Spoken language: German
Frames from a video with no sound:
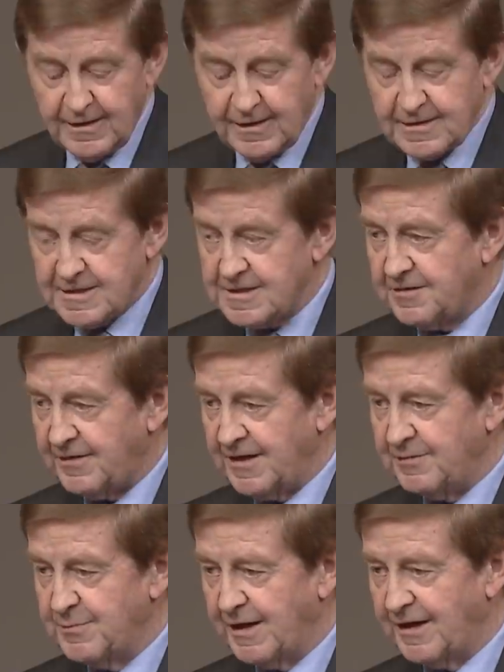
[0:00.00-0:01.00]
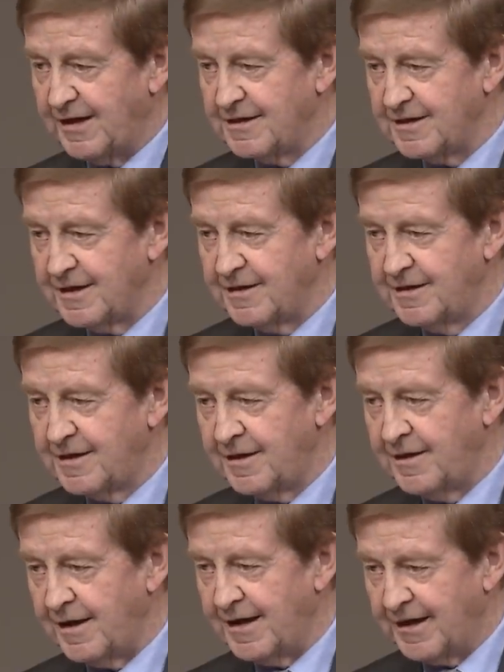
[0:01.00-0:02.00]
Es ist ja, wenn ich mich richtig
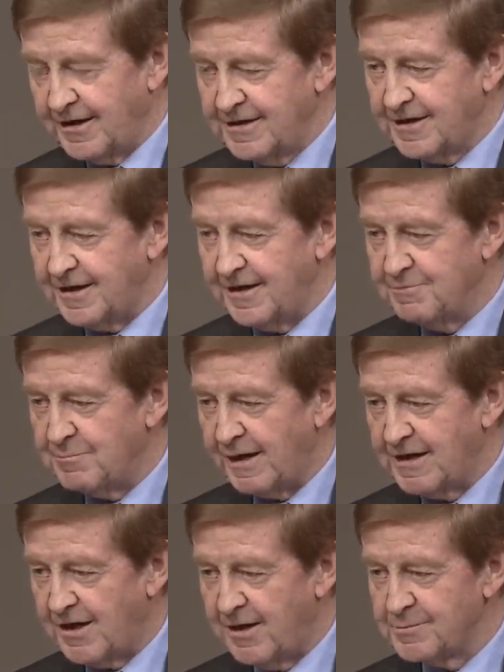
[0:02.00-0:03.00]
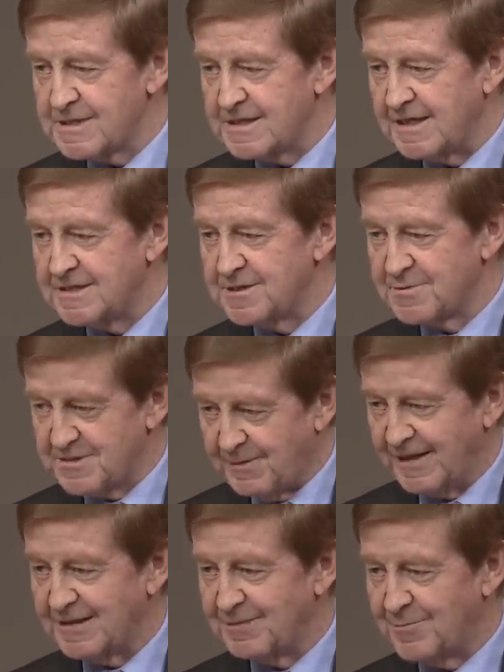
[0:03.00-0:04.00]
erinnere, in meiner Amtszeit zum
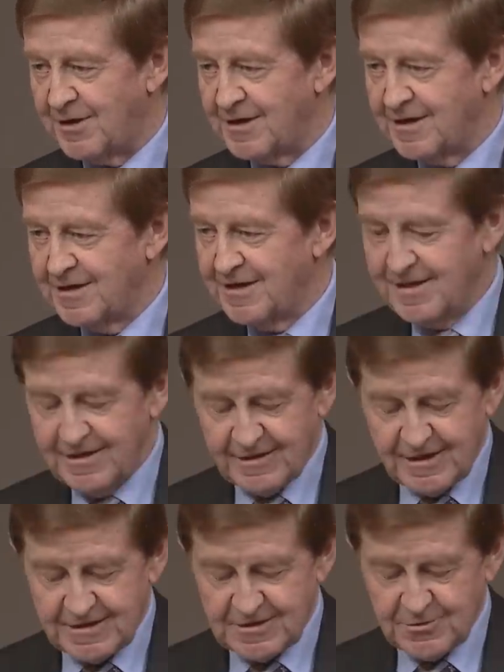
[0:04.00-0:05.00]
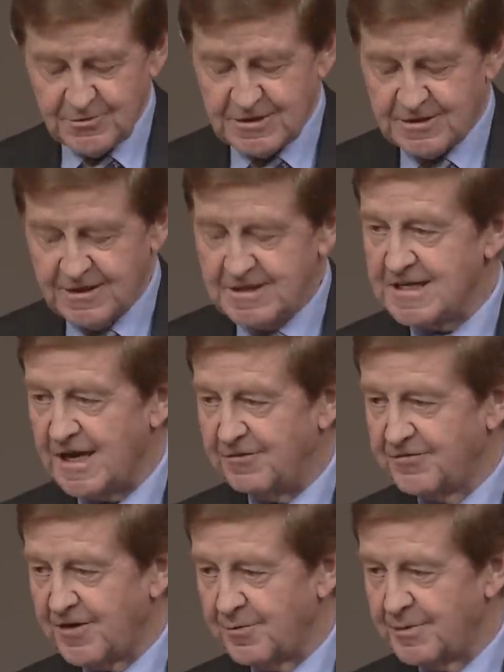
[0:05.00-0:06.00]
zweiten Mal, dass du diese
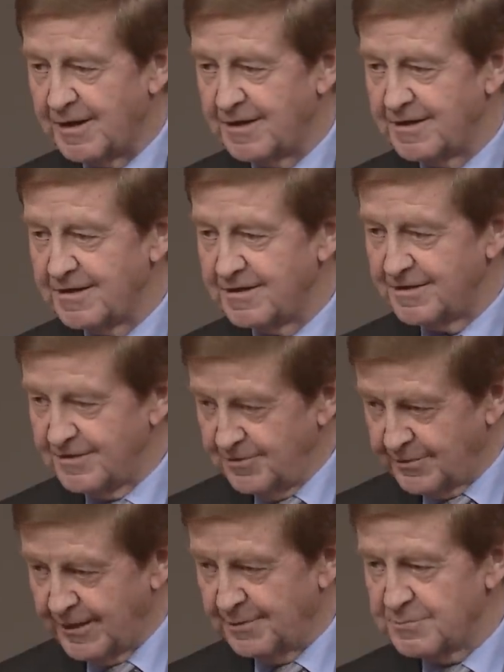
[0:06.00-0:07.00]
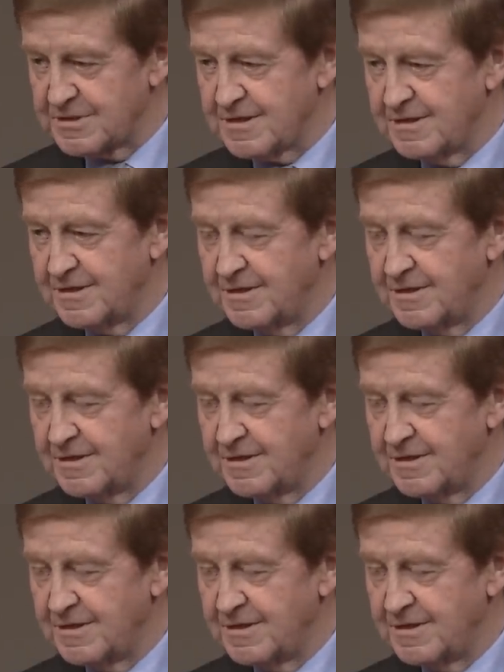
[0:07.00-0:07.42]
Aufgabe übernimmst